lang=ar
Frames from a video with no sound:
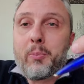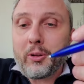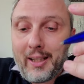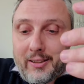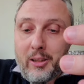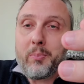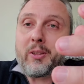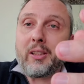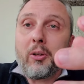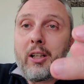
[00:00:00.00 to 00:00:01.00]
البوتاسيوم
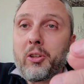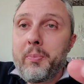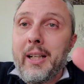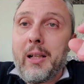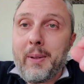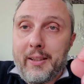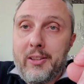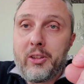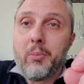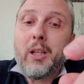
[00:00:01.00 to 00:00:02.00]
مستوياته منيحه
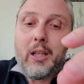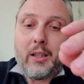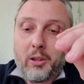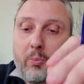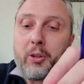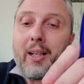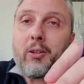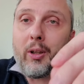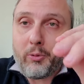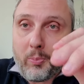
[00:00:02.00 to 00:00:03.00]
المغنيزيوم المغنيسيوم لان البوتا
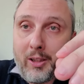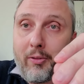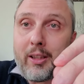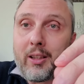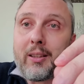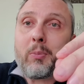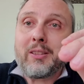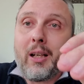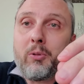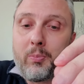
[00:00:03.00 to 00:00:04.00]
يعني بيرتفع الضغط
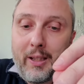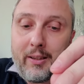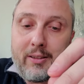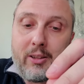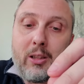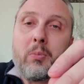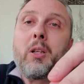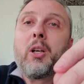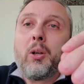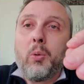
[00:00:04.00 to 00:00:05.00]
بيستعملوا المغنيسيوم
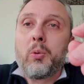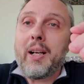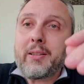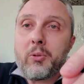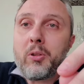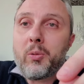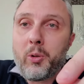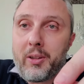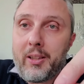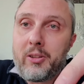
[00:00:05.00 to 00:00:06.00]
ولازم يكون
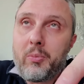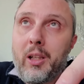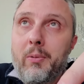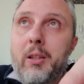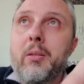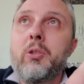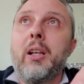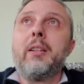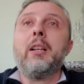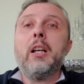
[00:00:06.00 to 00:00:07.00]
البوتاسيوم كمان
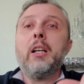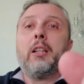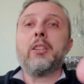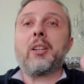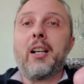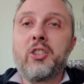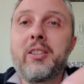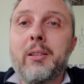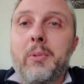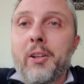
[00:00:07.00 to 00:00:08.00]
عشان يطرح
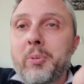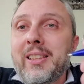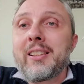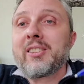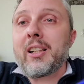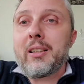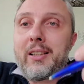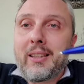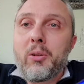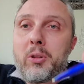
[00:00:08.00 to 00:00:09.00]
الجسم لانه بصير ادرار
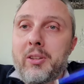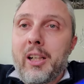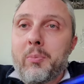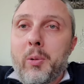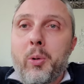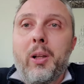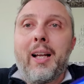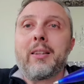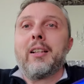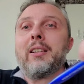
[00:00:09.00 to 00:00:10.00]
ليساوي ادرار بالبول
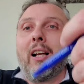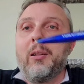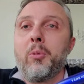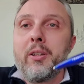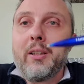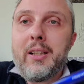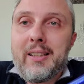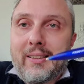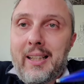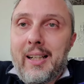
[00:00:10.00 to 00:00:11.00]
حتى يطلع المي
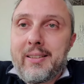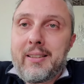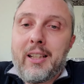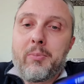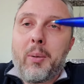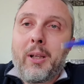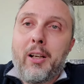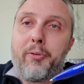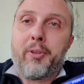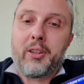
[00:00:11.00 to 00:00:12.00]
السائل الزايد
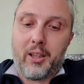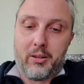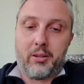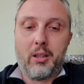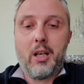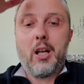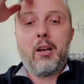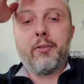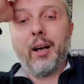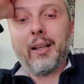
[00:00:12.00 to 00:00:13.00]
بخف الضغط
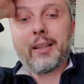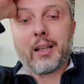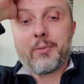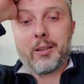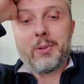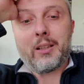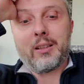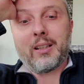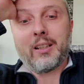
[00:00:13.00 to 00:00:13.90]
فعندك مثل